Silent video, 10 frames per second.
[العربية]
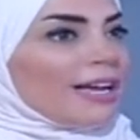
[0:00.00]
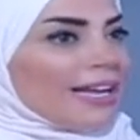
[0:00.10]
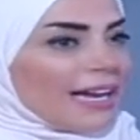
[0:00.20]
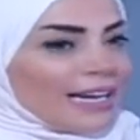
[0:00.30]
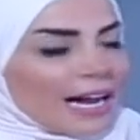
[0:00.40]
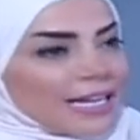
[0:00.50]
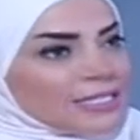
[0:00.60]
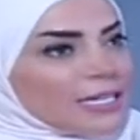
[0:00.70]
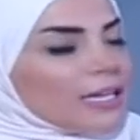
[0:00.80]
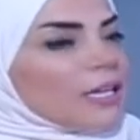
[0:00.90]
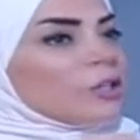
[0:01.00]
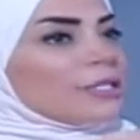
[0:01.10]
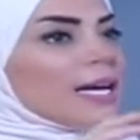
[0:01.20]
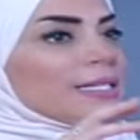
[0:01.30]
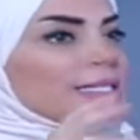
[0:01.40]
يعني عاديه انه
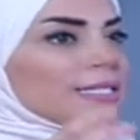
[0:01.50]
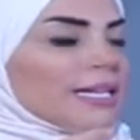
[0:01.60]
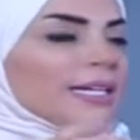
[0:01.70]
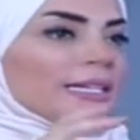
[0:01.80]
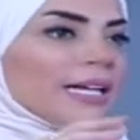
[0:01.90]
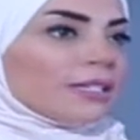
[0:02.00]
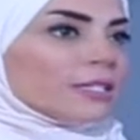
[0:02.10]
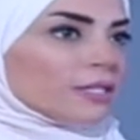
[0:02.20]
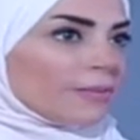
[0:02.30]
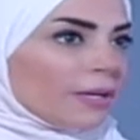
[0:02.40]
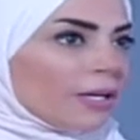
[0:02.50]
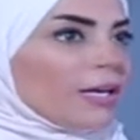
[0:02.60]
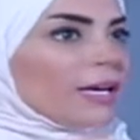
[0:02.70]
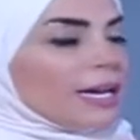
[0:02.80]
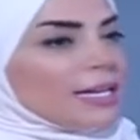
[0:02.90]
الساعه 2 3 الصبح
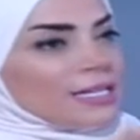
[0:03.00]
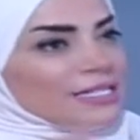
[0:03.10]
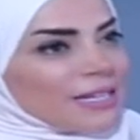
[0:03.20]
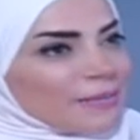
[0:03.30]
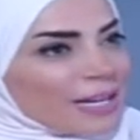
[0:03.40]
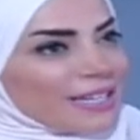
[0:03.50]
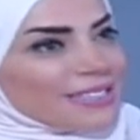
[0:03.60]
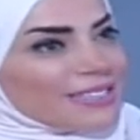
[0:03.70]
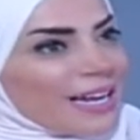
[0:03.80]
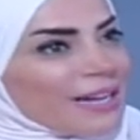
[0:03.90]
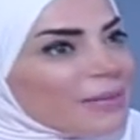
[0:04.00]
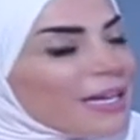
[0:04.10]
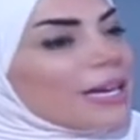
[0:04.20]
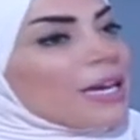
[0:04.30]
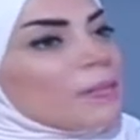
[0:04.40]
الا اذا ما كنت
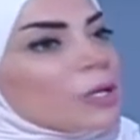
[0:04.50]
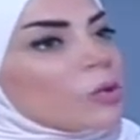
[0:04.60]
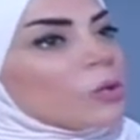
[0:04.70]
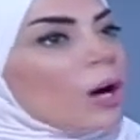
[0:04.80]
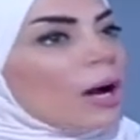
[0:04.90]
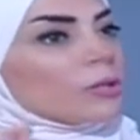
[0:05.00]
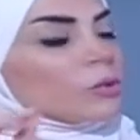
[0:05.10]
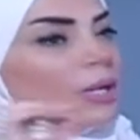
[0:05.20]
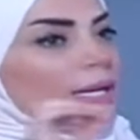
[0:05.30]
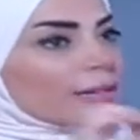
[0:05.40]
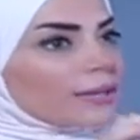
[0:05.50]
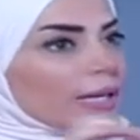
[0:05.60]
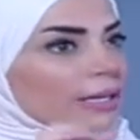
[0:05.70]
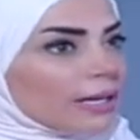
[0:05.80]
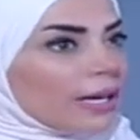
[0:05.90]
نايمه بيكونوا حاطوا لك
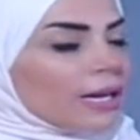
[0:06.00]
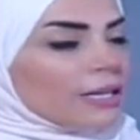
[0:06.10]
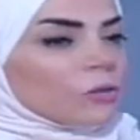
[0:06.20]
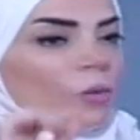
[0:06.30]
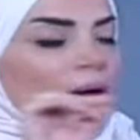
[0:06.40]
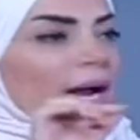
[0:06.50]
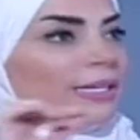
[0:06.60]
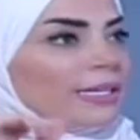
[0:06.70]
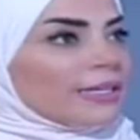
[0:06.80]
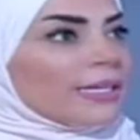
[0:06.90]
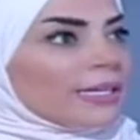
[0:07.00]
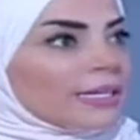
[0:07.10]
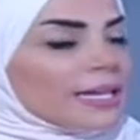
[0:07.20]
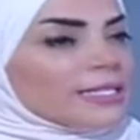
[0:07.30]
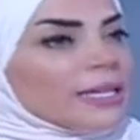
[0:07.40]
التعليقات واحد اثنين
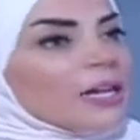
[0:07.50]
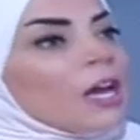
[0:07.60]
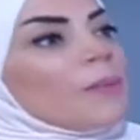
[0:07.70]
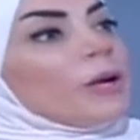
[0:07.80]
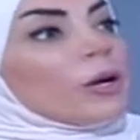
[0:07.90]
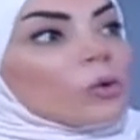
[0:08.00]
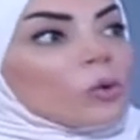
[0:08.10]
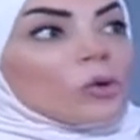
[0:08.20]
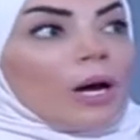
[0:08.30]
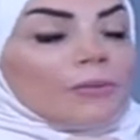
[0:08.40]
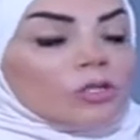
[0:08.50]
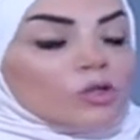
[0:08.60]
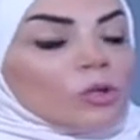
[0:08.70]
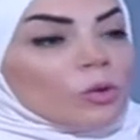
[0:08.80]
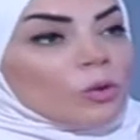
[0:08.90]
ثلاثه بيكونوا عم
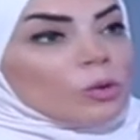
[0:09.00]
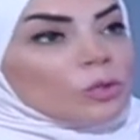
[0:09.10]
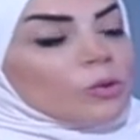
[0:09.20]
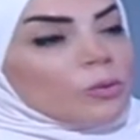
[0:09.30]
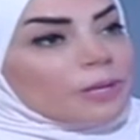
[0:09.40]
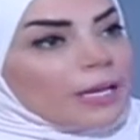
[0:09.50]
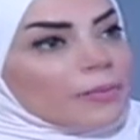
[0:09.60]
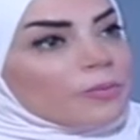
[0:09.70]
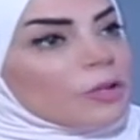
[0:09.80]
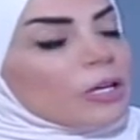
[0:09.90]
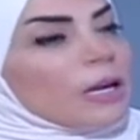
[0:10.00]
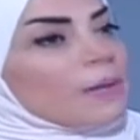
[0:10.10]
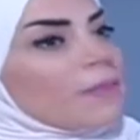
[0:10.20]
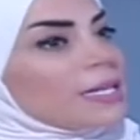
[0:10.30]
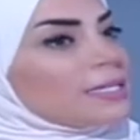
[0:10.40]
يشتغلوا اسلوب تنمر
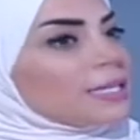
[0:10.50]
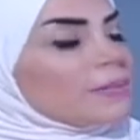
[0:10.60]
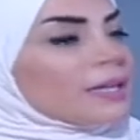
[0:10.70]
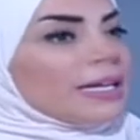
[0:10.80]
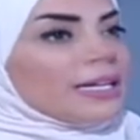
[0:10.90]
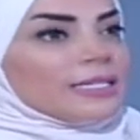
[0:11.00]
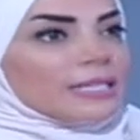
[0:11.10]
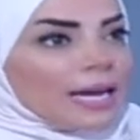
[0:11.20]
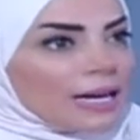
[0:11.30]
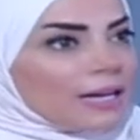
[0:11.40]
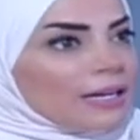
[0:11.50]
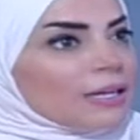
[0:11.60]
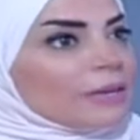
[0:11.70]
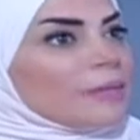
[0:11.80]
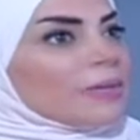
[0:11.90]
بس يمكن
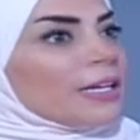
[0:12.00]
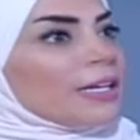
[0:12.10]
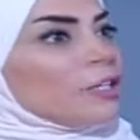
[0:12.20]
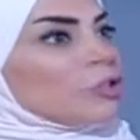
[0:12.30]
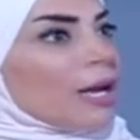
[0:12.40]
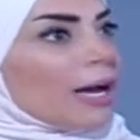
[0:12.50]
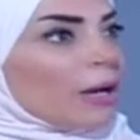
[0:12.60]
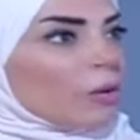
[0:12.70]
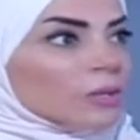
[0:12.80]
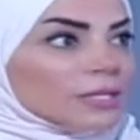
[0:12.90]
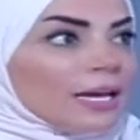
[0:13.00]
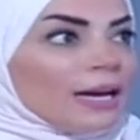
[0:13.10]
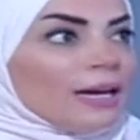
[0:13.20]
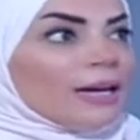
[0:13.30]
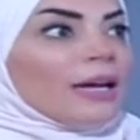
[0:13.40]
اساءه يمكن اشاعه
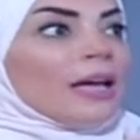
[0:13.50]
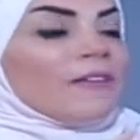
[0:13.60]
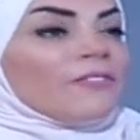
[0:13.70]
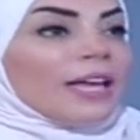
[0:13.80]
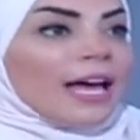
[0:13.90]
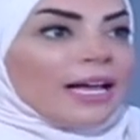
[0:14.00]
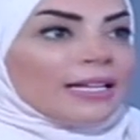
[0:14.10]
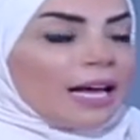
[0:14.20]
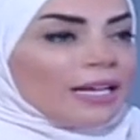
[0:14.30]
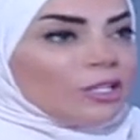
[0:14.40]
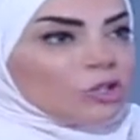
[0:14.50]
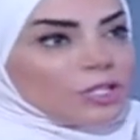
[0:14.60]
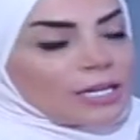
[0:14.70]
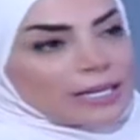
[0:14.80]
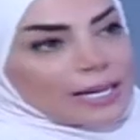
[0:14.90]
وسخه في هذا هذا
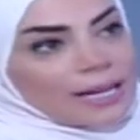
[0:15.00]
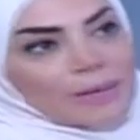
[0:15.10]
الشيء اللي هذا